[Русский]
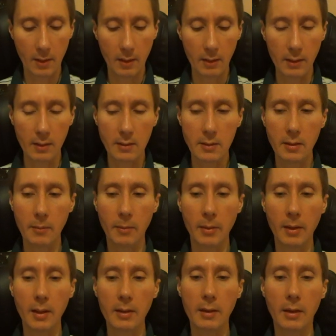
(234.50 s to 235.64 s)
Есть
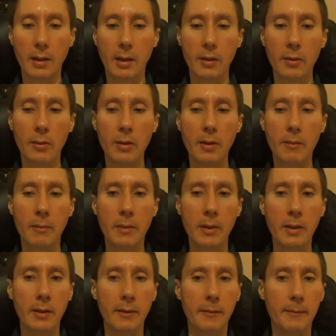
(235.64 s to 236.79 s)
импланты, которые
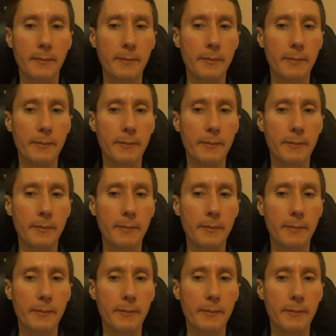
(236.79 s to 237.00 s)
мы,